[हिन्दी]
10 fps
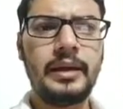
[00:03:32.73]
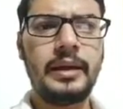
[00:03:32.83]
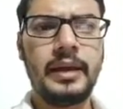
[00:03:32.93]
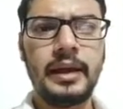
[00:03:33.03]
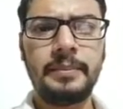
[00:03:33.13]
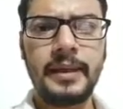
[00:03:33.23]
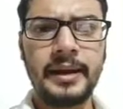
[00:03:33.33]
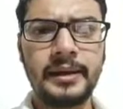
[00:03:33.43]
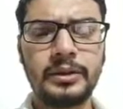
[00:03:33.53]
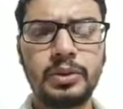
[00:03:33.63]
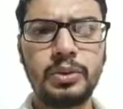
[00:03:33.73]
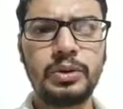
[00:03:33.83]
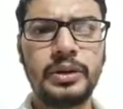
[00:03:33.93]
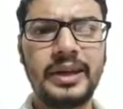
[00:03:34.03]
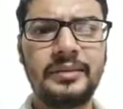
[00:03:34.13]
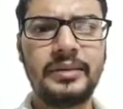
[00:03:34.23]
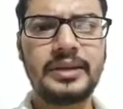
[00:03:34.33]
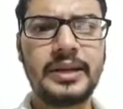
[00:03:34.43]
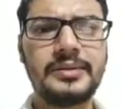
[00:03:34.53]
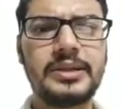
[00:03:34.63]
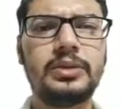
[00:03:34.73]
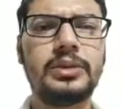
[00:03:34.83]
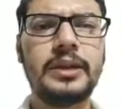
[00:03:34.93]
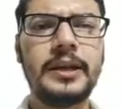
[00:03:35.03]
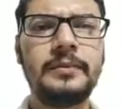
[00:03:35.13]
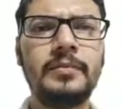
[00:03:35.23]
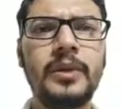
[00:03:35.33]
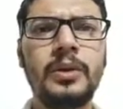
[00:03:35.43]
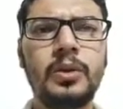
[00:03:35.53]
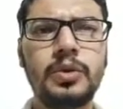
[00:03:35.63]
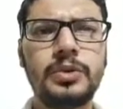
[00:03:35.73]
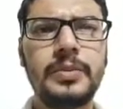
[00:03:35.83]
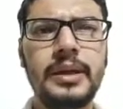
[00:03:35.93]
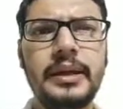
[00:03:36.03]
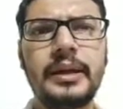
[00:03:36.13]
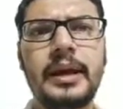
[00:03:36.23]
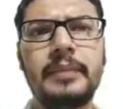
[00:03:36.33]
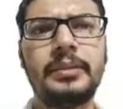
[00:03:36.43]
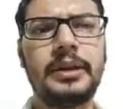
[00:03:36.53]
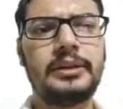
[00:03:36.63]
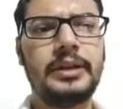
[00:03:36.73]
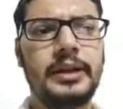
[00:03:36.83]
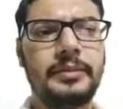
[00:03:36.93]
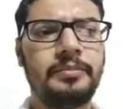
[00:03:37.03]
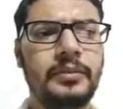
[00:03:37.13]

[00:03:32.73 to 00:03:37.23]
एयरप्लेन के थ्रू जो डिलीवरी सर्विस होती हैं उसमें ये काम करती है